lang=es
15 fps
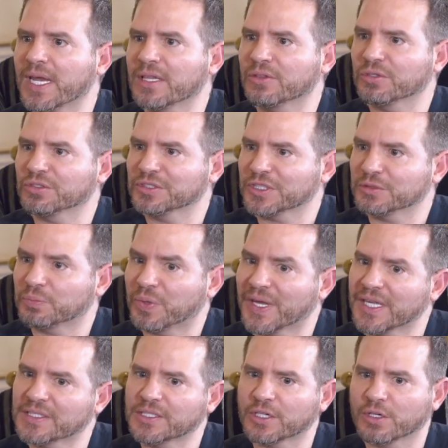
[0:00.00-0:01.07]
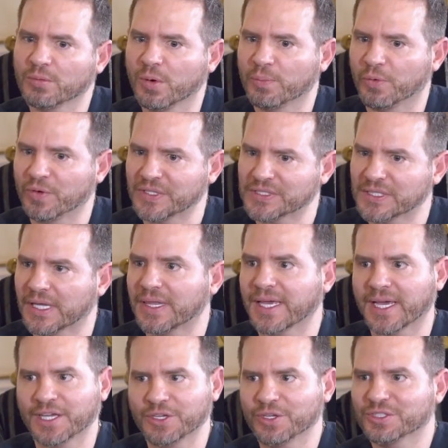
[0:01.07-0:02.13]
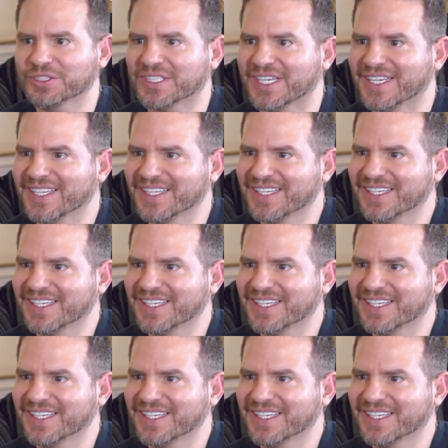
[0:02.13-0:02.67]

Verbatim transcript: Entonces puede ser como publicidad engañosa.